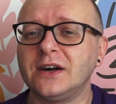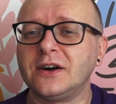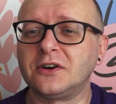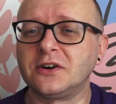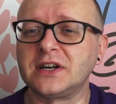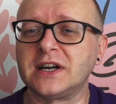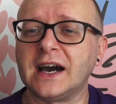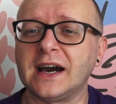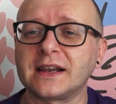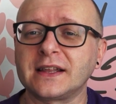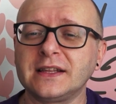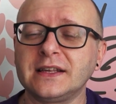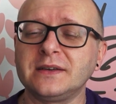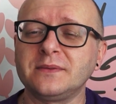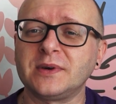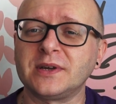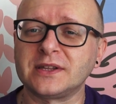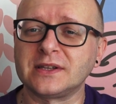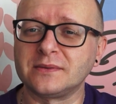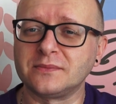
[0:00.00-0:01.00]
ogarnę
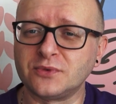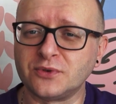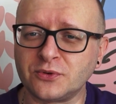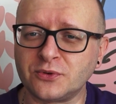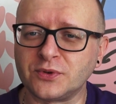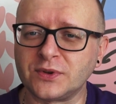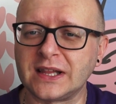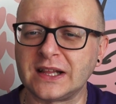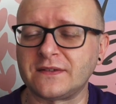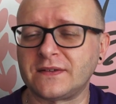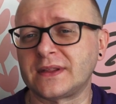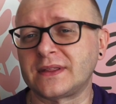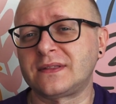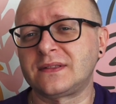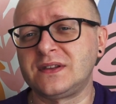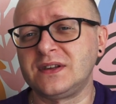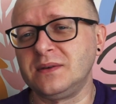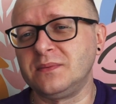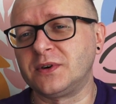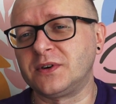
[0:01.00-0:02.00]
i będę mógł dla Was
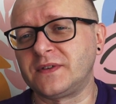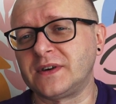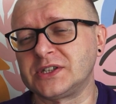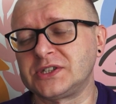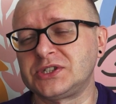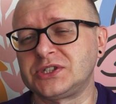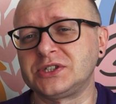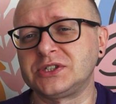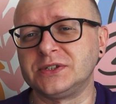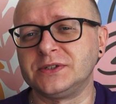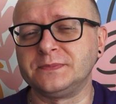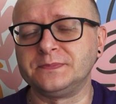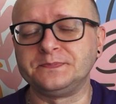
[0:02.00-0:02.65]
streamować